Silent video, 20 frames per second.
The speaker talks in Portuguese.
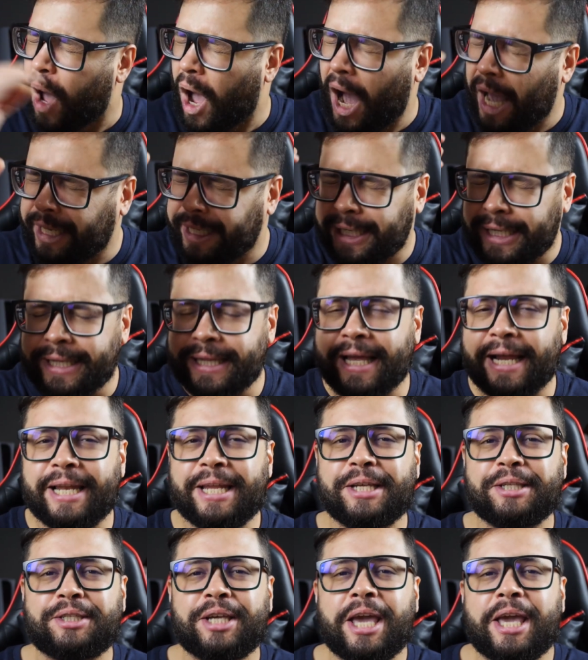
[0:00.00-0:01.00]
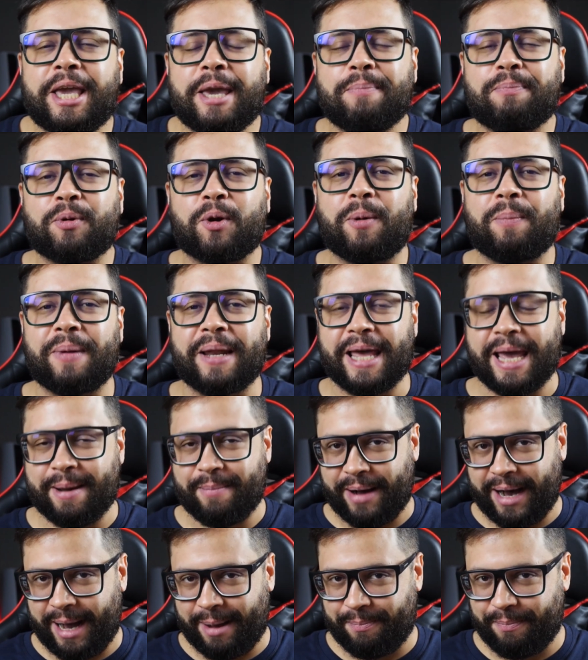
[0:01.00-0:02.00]
Ai, que delícia e que
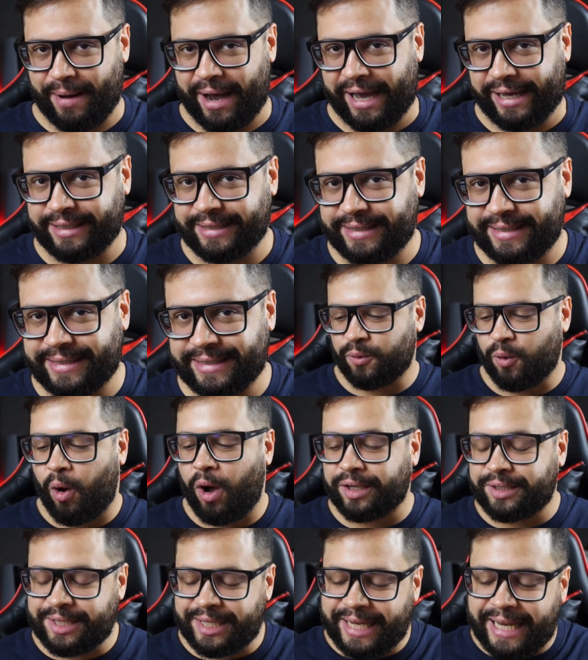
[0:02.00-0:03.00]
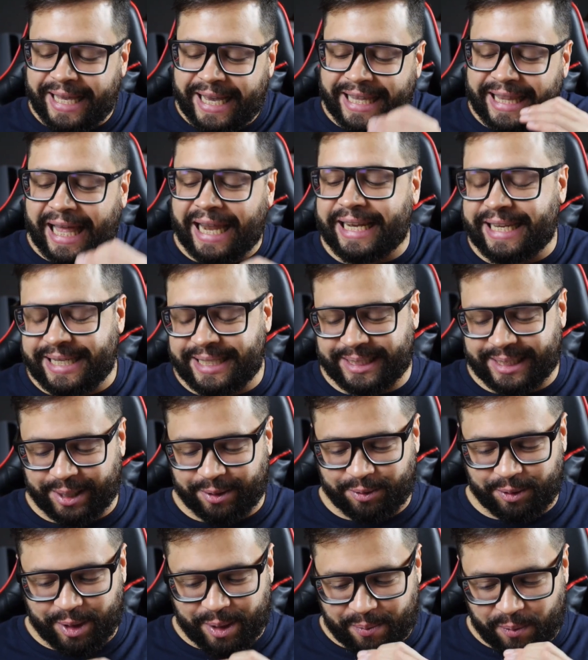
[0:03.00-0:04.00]
problema, rapaz! Ó, se liga na lista
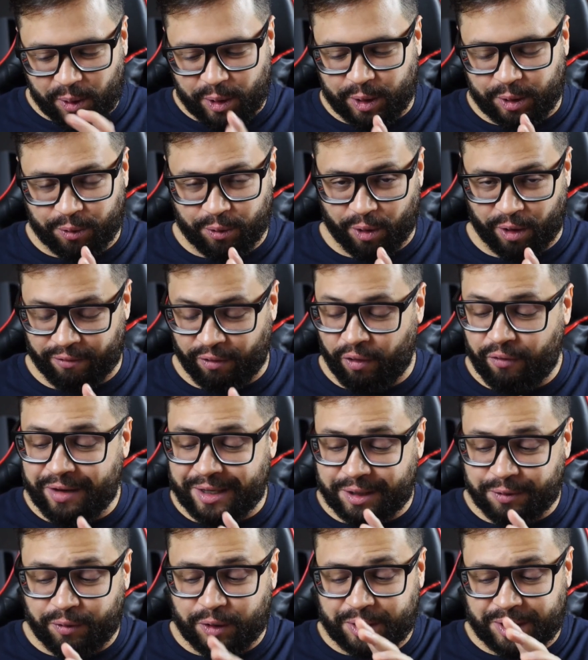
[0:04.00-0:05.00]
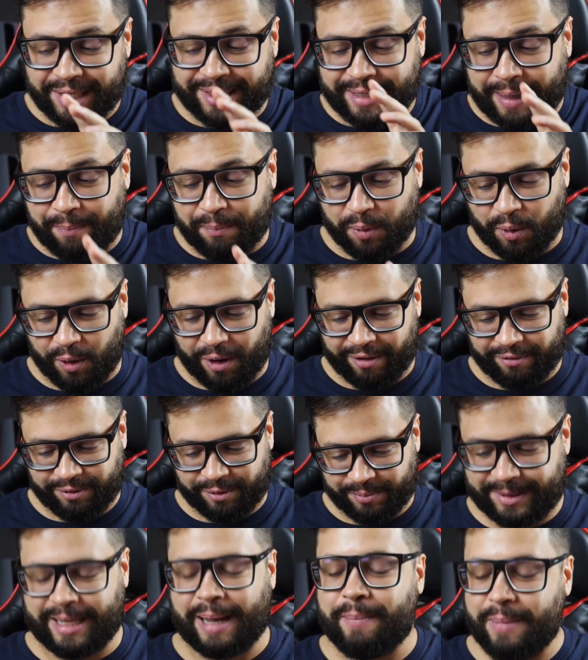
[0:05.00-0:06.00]
do Demolidor. Vamos ver se vocês aprovam.
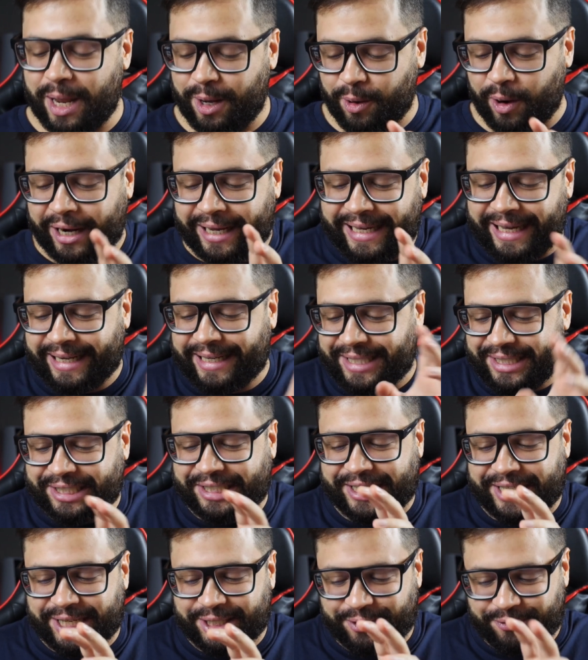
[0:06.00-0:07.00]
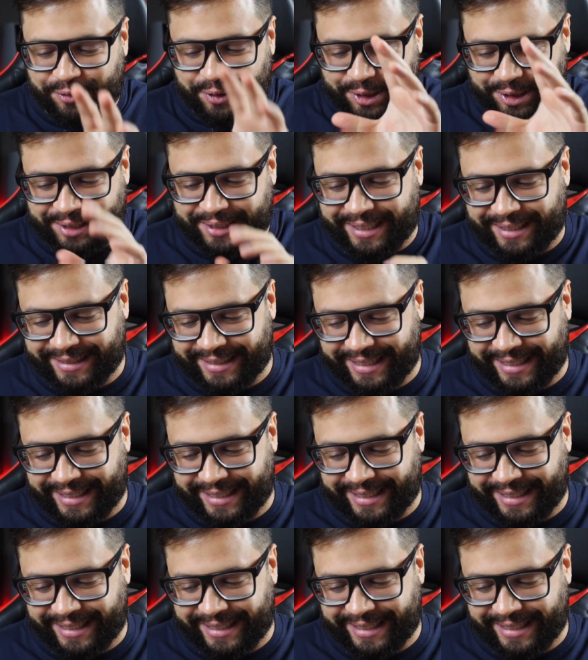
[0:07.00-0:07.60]
Está melhor que a listinha de vocês